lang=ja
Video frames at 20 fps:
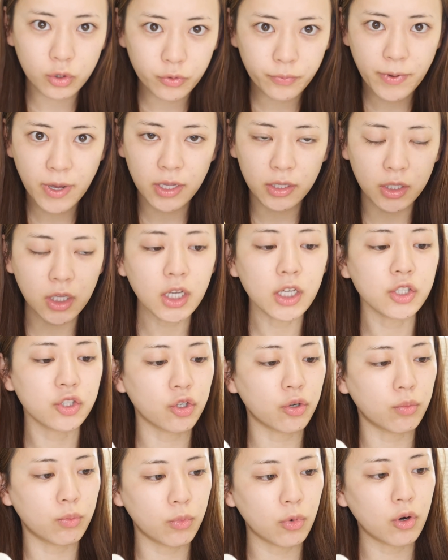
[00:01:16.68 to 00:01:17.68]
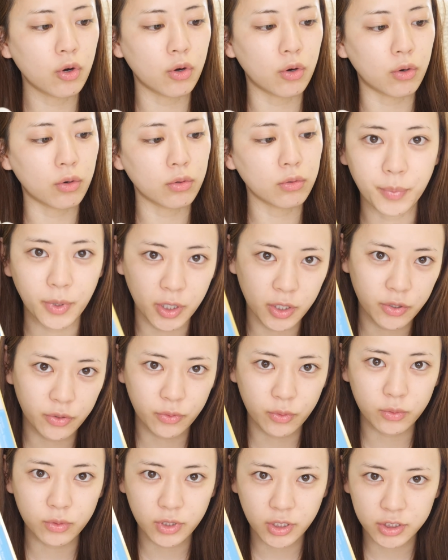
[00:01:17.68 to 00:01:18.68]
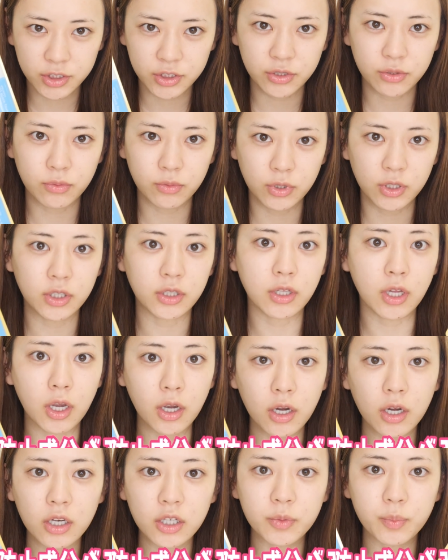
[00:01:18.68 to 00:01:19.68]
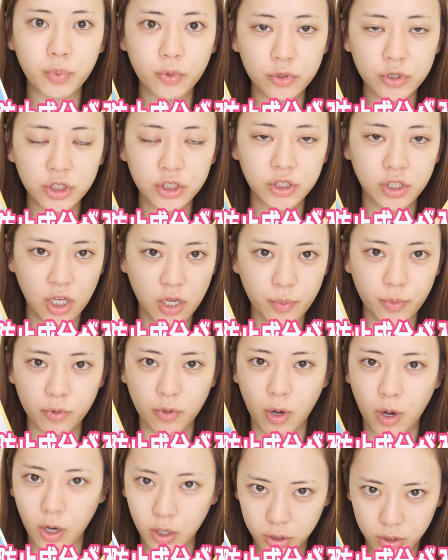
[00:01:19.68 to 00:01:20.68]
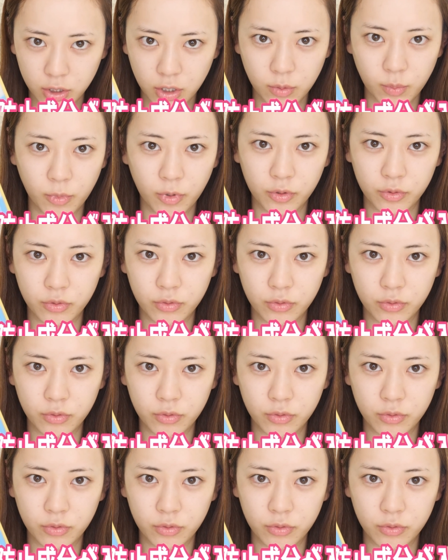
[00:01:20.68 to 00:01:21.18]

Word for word: ンデーションもベースと同じようにテカリ防止成分が入っていま